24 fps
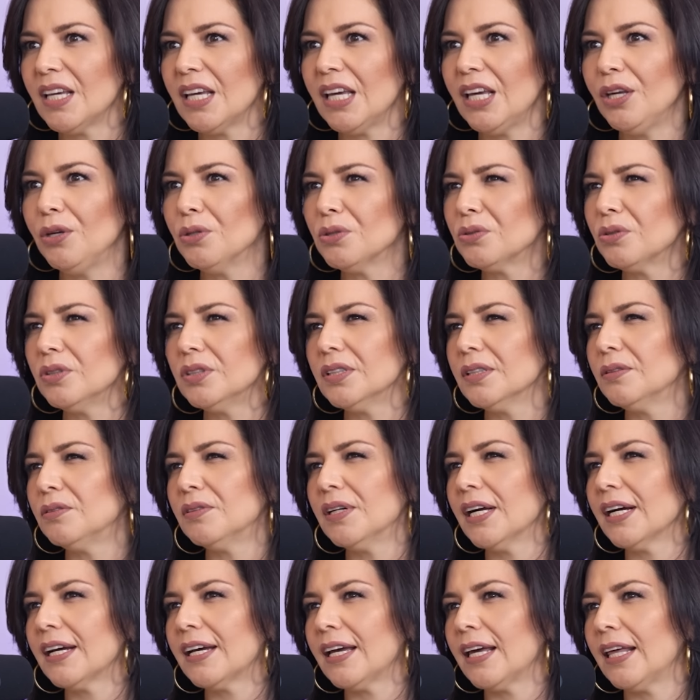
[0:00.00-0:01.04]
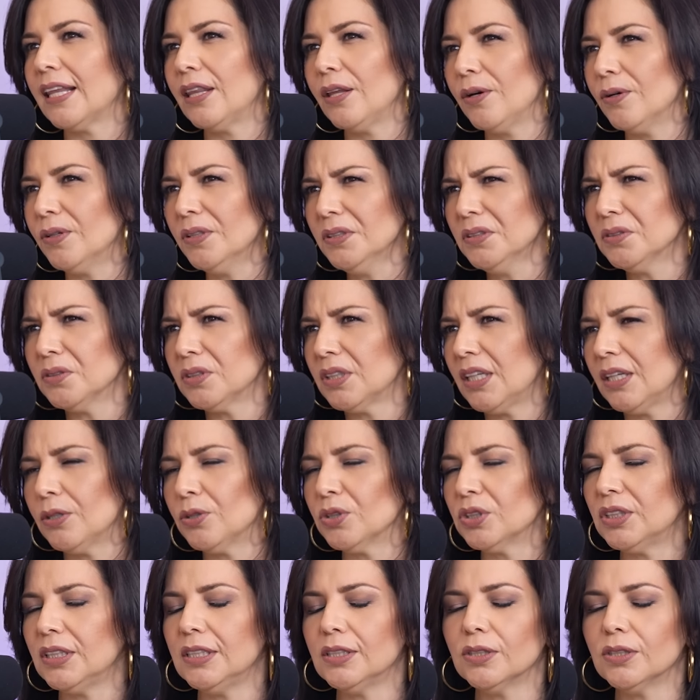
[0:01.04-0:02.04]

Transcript: Y yo estoy segura que Dios o quien nos